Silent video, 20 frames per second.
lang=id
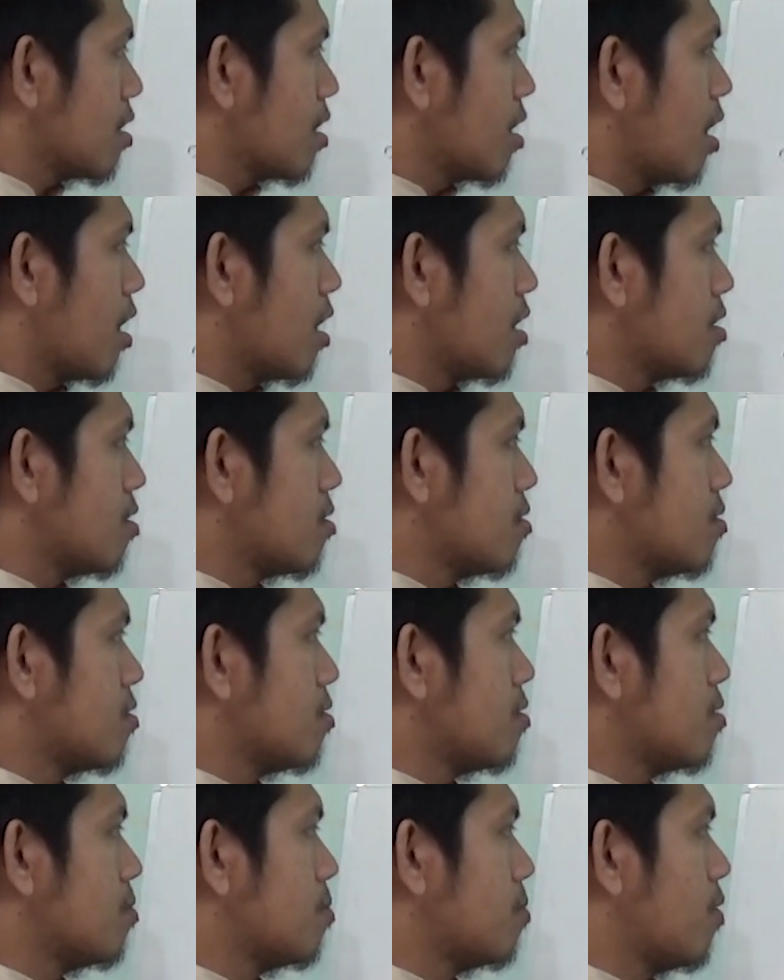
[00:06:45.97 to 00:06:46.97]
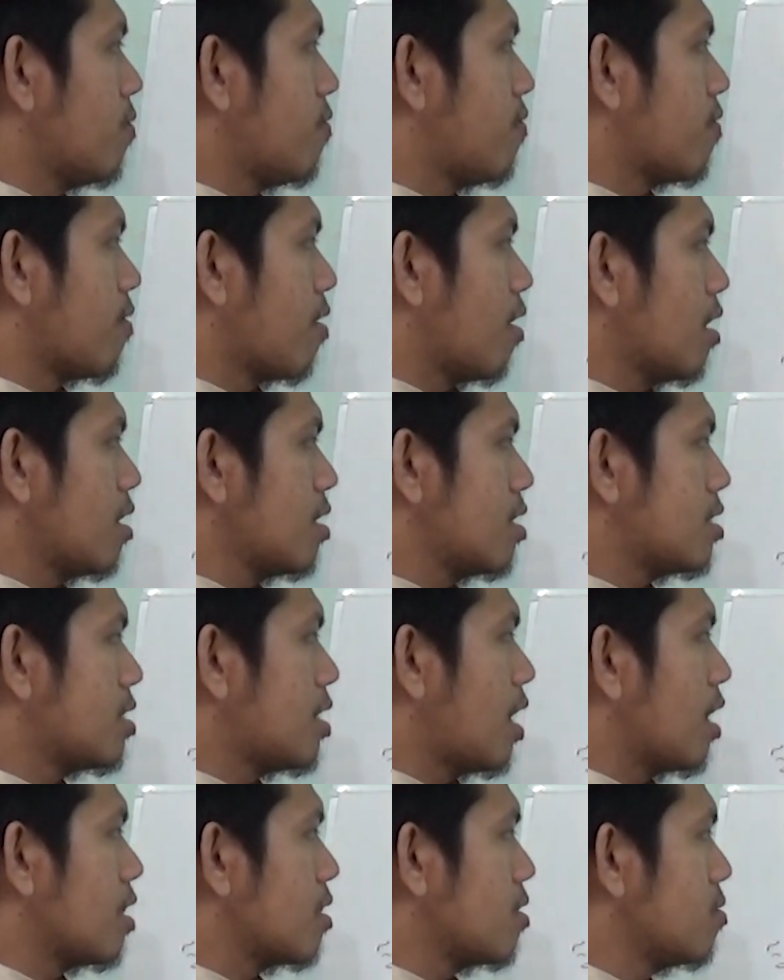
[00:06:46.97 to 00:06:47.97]
kalau mufrad
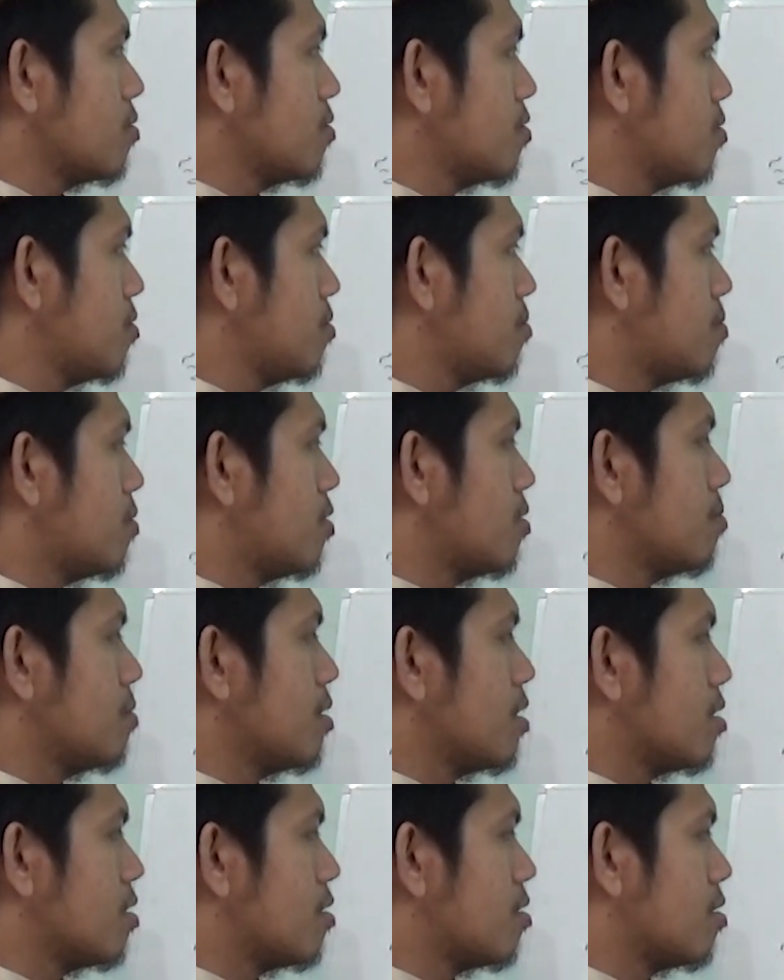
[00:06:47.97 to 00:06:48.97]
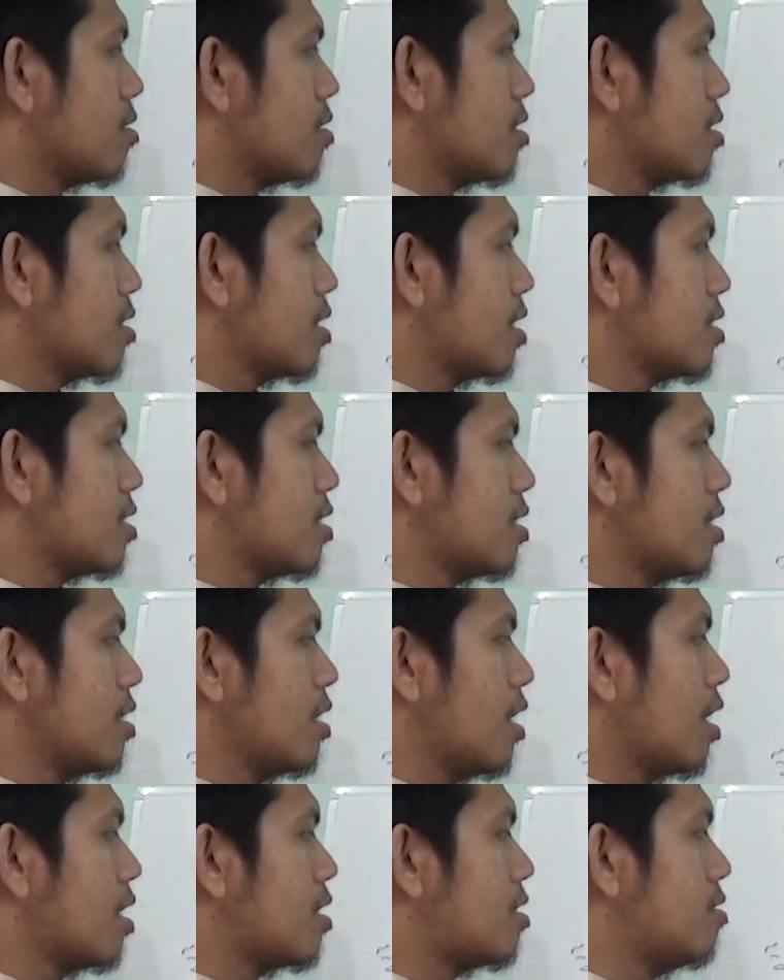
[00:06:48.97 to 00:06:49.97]
satu mukminun
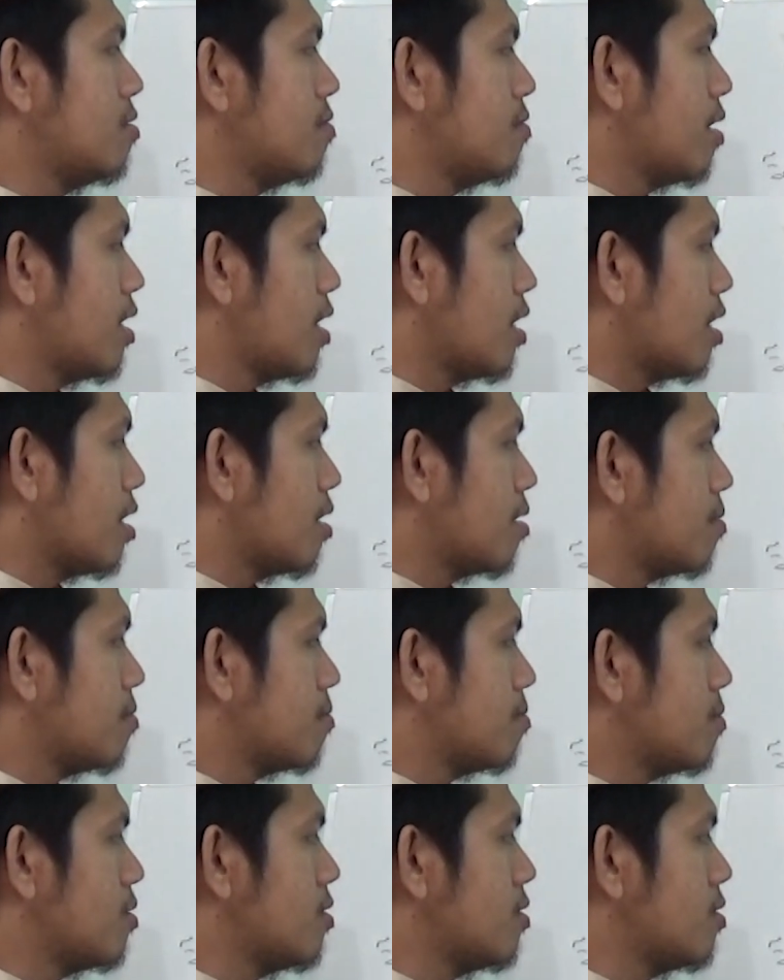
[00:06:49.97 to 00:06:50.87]
tasniyah dua